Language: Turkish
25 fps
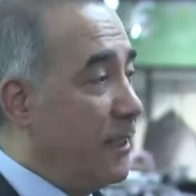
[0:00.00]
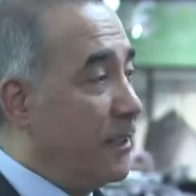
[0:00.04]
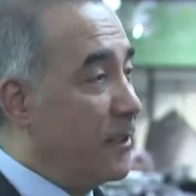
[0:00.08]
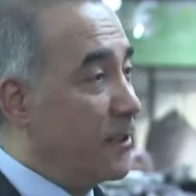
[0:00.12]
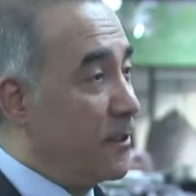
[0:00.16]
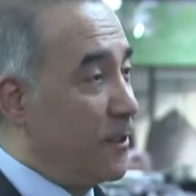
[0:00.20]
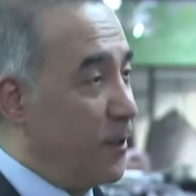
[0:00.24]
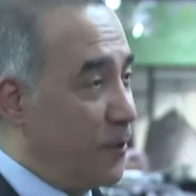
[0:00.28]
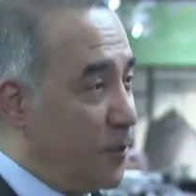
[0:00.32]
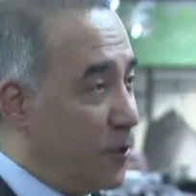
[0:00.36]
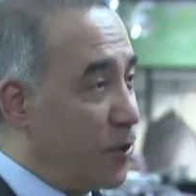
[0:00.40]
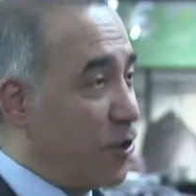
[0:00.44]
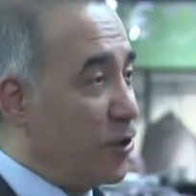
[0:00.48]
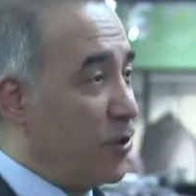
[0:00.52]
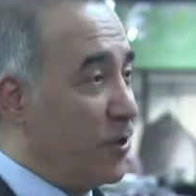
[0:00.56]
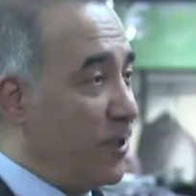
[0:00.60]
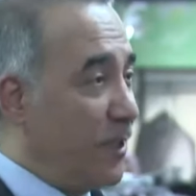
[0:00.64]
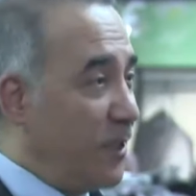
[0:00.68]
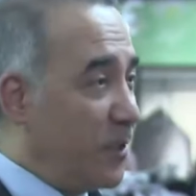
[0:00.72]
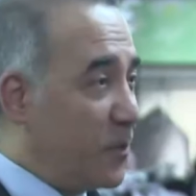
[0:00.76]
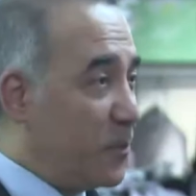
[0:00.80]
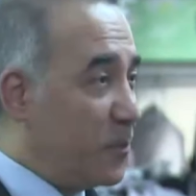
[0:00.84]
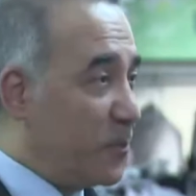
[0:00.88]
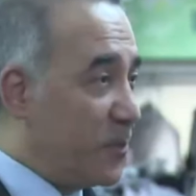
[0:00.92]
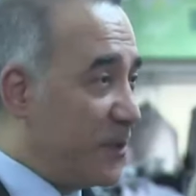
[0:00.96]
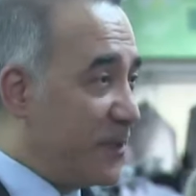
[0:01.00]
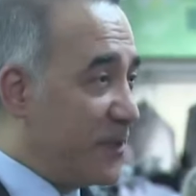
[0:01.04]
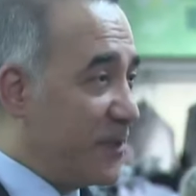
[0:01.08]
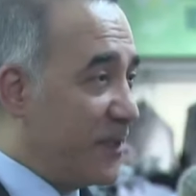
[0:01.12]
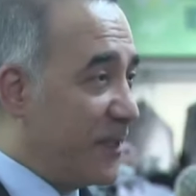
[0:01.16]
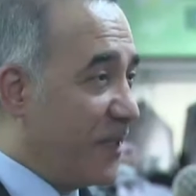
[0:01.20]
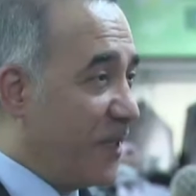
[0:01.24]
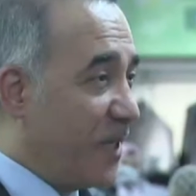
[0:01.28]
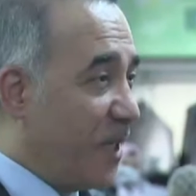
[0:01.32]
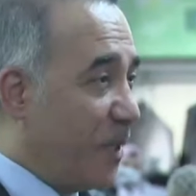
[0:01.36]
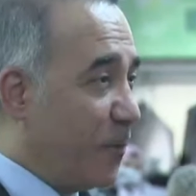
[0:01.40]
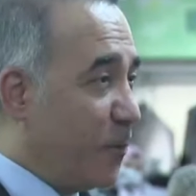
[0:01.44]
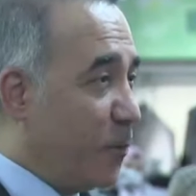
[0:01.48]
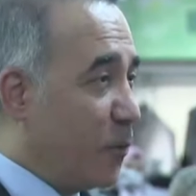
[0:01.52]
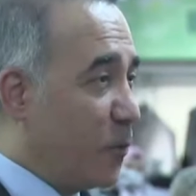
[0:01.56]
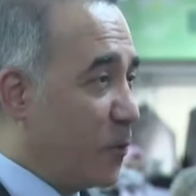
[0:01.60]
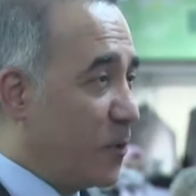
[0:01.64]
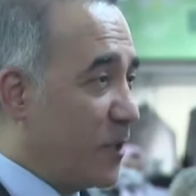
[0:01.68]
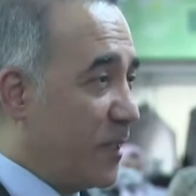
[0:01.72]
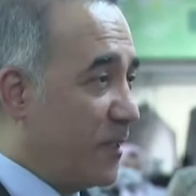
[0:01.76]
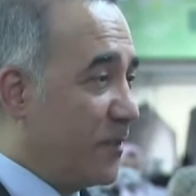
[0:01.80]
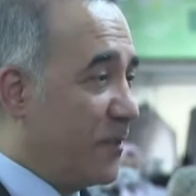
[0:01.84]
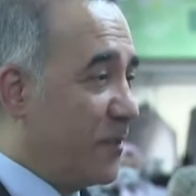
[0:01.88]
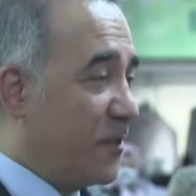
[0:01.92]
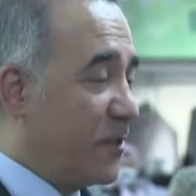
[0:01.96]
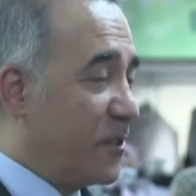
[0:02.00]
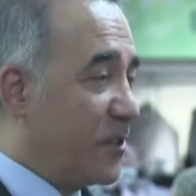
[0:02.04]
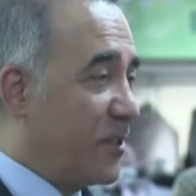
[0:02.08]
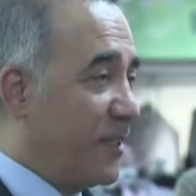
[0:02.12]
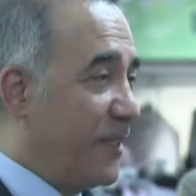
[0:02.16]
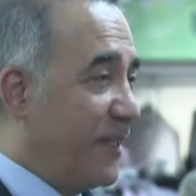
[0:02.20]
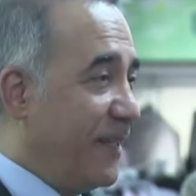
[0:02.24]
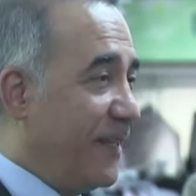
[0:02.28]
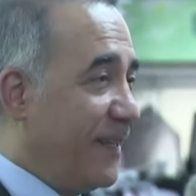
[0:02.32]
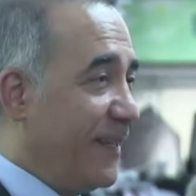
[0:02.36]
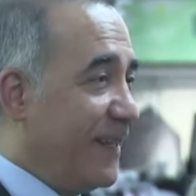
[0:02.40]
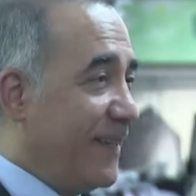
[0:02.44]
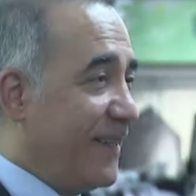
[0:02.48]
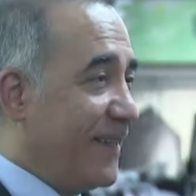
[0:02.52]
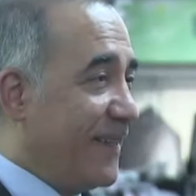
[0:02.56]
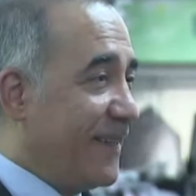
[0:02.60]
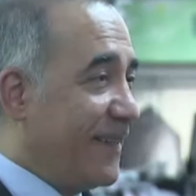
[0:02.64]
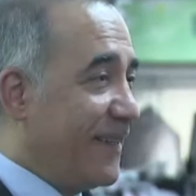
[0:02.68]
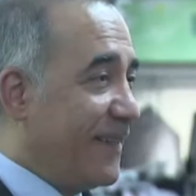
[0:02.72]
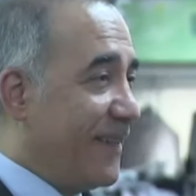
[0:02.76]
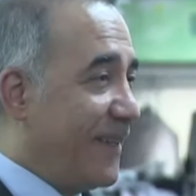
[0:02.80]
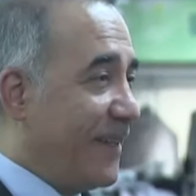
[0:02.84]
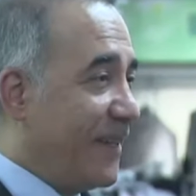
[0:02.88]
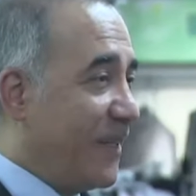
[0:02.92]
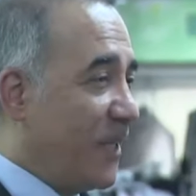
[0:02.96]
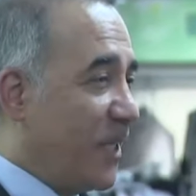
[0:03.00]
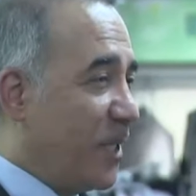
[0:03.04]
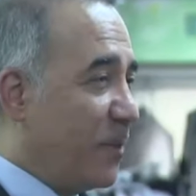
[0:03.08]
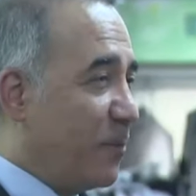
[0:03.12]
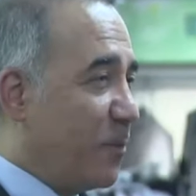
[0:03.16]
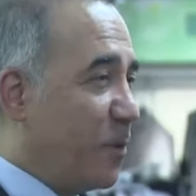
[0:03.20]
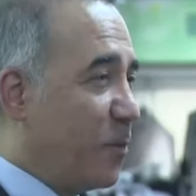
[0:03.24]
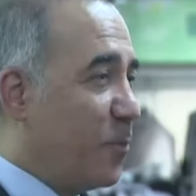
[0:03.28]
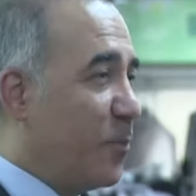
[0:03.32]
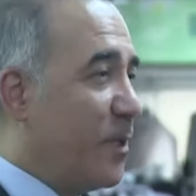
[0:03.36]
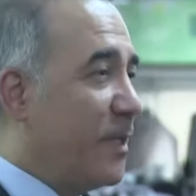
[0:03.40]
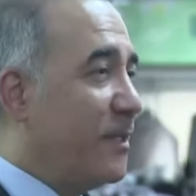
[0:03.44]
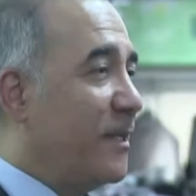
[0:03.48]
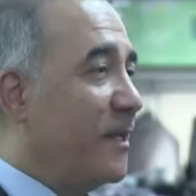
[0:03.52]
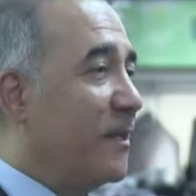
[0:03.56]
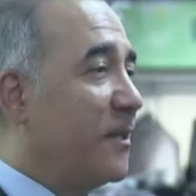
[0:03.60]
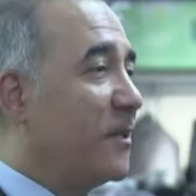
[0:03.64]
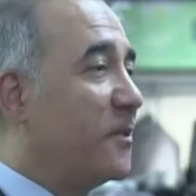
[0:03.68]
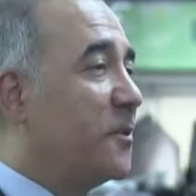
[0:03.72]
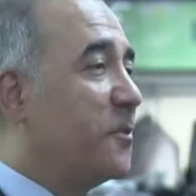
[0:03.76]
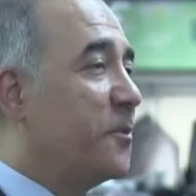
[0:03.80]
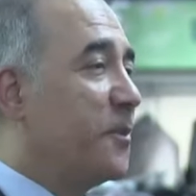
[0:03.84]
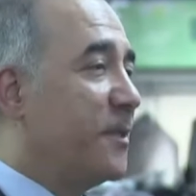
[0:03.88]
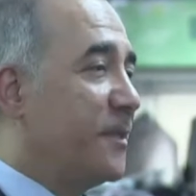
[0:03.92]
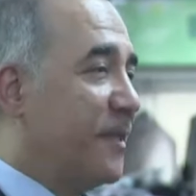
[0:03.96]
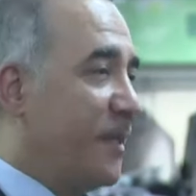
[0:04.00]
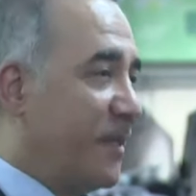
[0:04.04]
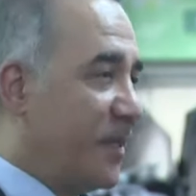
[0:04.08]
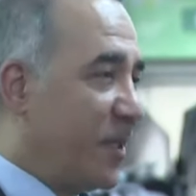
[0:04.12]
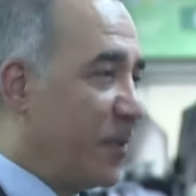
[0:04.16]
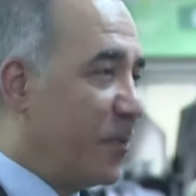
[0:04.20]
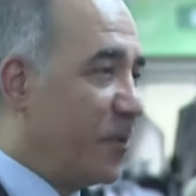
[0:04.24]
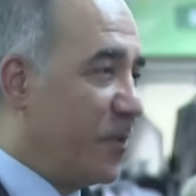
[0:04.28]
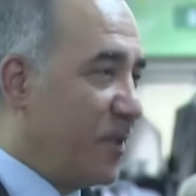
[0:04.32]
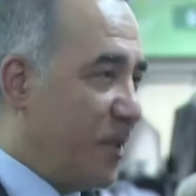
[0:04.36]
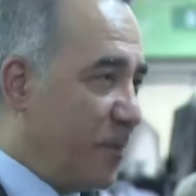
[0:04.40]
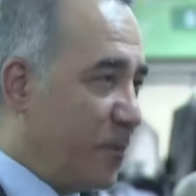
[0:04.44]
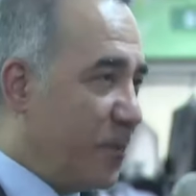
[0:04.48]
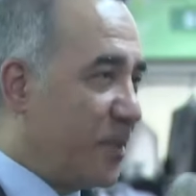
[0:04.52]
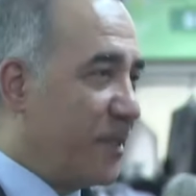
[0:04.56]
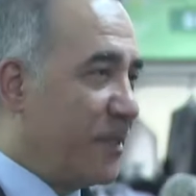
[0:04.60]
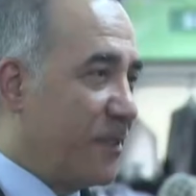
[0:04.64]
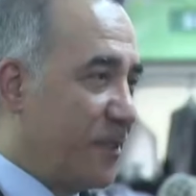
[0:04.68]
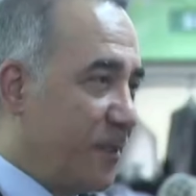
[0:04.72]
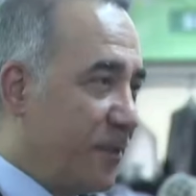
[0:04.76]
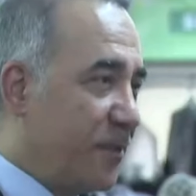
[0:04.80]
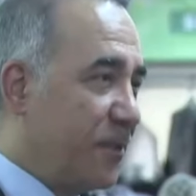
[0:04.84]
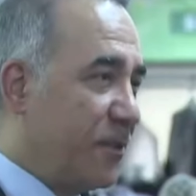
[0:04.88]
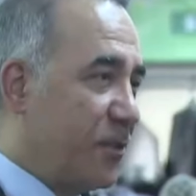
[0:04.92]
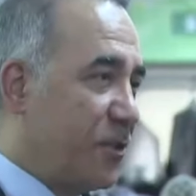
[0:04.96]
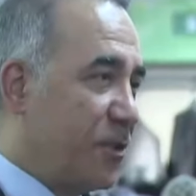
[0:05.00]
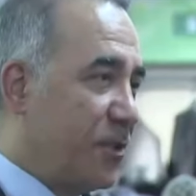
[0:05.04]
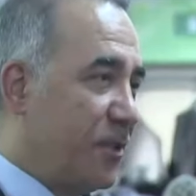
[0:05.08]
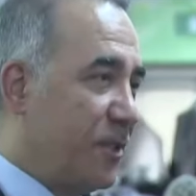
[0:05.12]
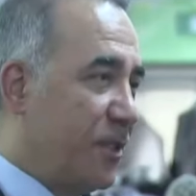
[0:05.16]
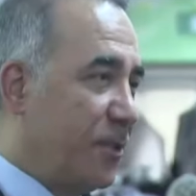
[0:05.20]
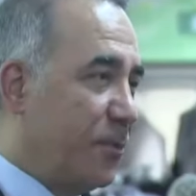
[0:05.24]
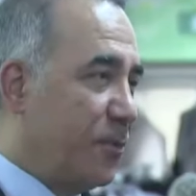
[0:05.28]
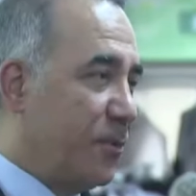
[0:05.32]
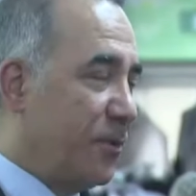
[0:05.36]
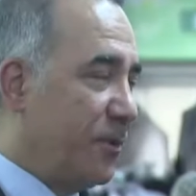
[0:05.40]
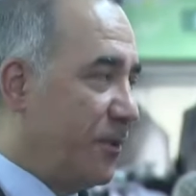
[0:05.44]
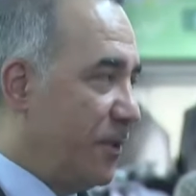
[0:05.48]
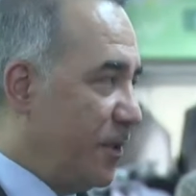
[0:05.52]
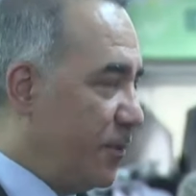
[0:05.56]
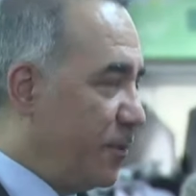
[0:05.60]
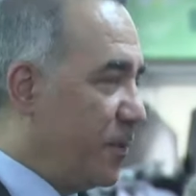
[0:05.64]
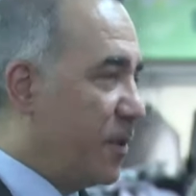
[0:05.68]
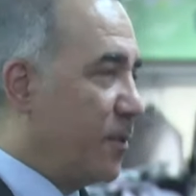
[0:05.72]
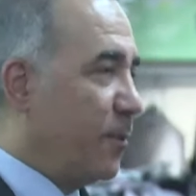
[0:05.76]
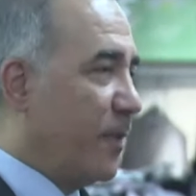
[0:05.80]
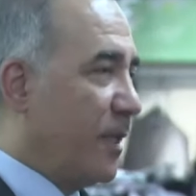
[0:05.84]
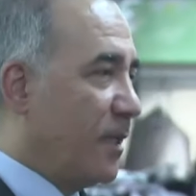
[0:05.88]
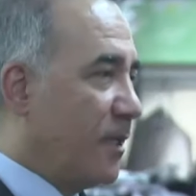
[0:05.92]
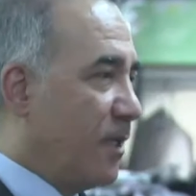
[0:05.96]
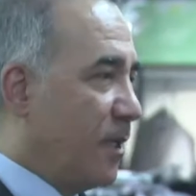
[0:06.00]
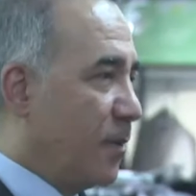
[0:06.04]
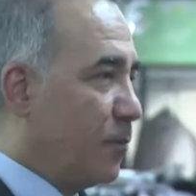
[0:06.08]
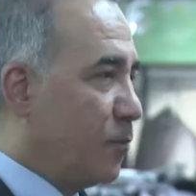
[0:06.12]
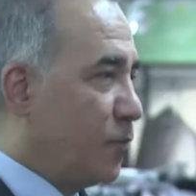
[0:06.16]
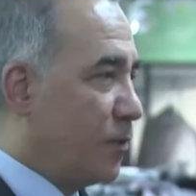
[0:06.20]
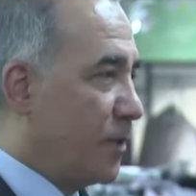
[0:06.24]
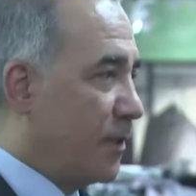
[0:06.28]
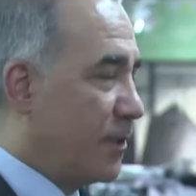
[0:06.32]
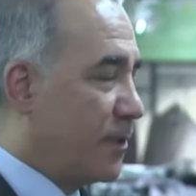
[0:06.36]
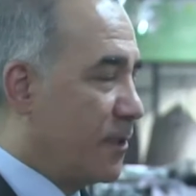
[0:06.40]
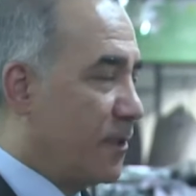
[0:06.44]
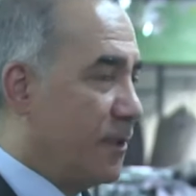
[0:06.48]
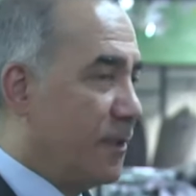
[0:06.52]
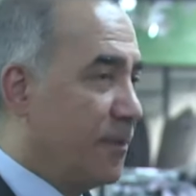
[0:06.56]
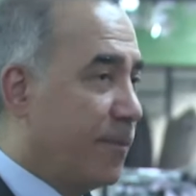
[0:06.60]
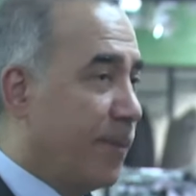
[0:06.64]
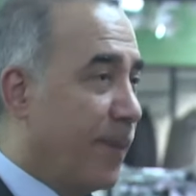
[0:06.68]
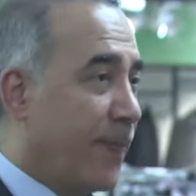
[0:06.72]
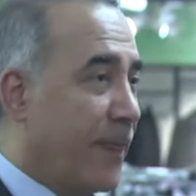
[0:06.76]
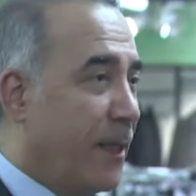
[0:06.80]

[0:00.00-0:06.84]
satış diyelim biz ama o satış e, herhangi bir bedel alınmadan yapılan bir satışın yapıldığı bir mekan burası.